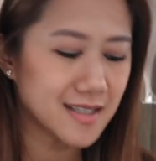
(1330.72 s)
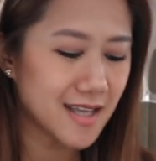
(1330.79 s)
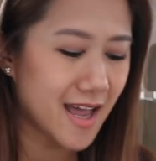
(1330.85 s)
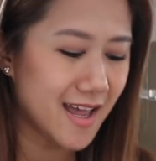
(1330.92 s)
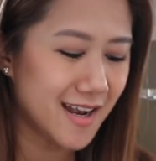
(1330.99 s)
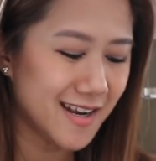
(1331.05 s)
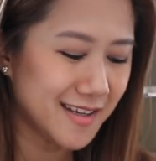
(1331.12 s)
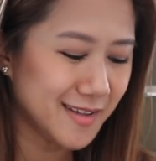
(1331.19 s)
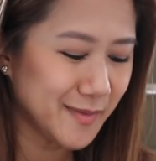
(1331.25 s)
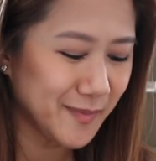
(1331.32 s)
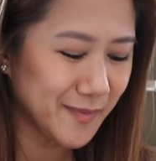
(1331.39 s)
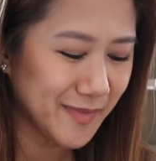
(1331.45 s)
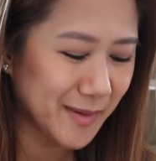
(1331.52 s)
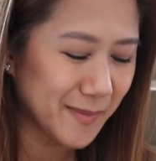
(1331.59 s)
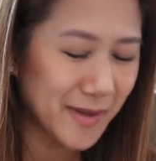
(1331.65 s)
si Alan.
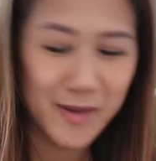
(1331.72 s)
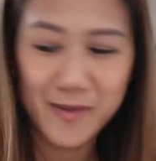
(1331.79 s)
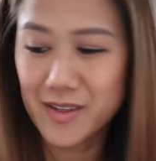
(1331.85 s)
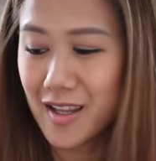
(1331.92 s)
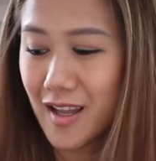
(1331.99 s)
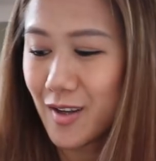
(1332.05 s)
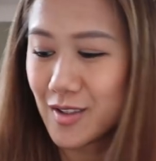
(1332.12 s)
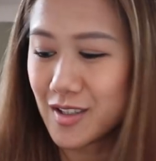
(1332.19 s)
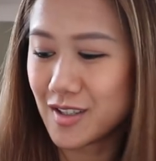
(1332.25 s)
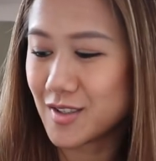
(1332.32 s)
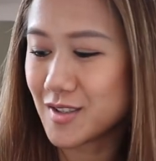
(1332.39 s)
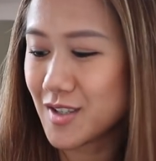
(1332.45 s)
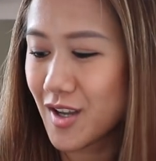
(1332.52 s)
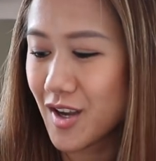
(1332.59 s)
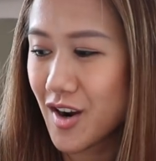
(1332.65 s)
Napaiwan ako dito
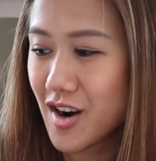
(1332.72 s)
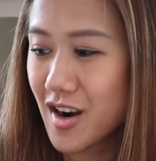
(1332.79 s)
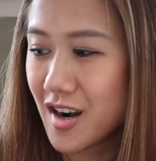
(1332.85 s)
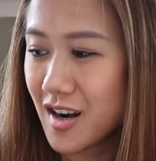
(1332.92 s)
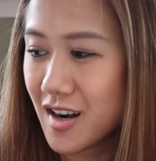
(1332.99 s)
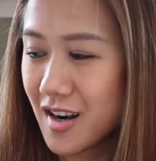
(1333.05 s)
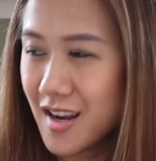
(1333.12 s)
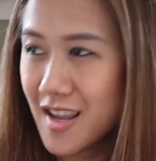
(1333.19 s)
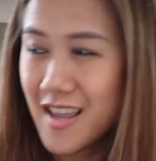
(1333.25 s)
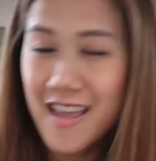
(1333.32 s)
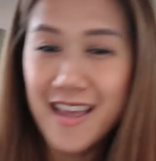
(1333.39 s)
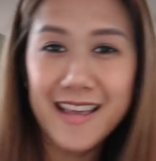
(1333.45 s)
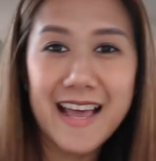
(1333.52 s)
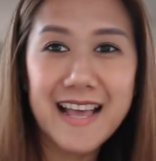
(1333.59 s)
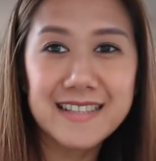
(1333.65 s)
sa car.
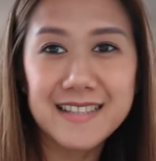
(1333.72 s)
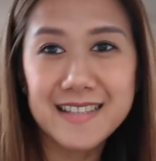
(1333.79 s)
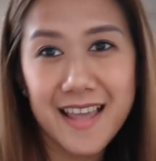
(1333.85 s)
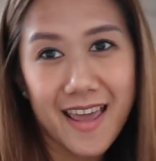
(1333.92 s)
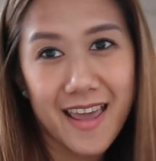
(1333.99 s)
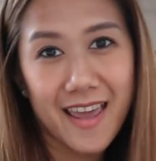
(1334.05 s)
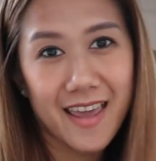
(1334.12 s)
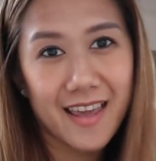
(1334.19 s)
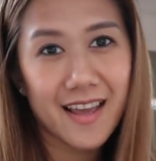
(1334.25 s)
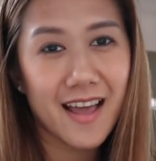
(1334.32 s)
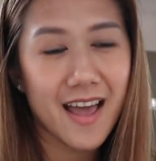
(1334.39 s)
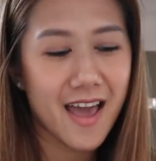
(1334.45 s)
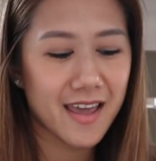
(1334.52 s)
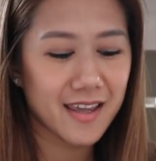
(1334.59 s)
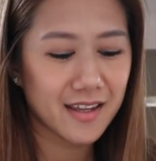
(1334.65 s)
Kasi,
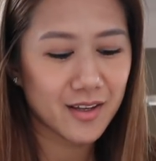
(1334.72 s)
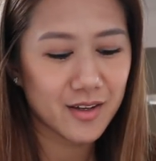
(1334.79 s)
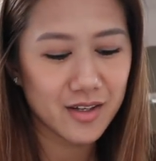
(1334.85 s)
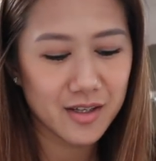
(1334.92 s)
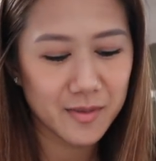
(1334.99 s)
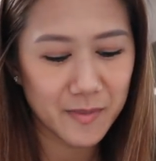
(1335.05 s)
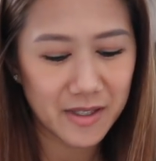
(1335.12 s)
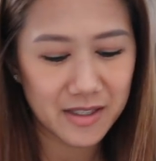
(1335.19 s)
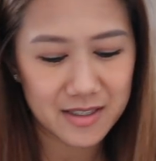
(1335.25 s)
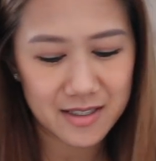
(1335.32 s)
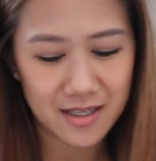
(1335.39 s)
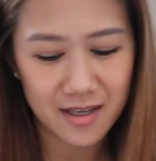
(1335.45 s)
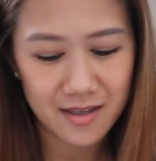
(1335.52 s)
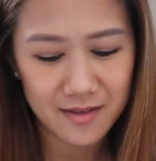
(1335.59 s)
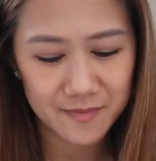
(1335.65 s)
kakain ako ng
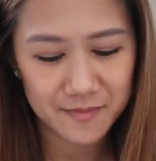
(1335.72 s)
pizza.